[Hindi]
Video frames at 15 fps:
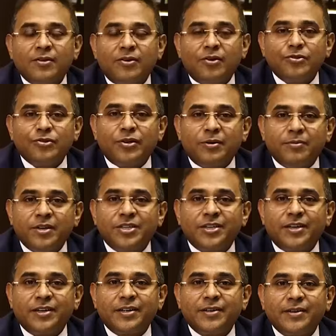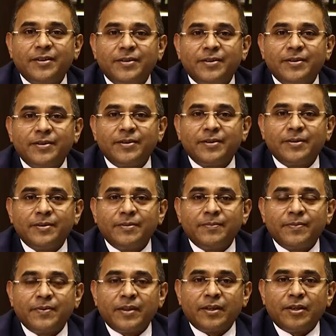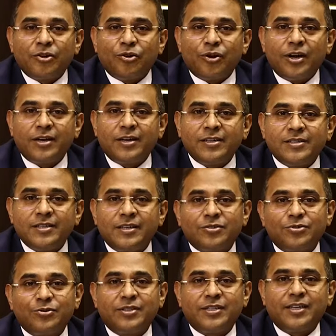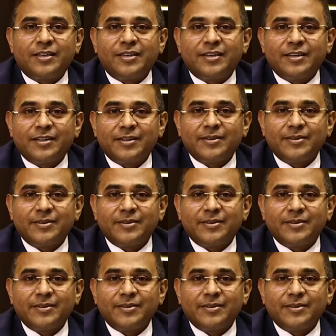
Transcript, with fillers: और जो हमेशा रॉयल्टी से एसोसिएटेड है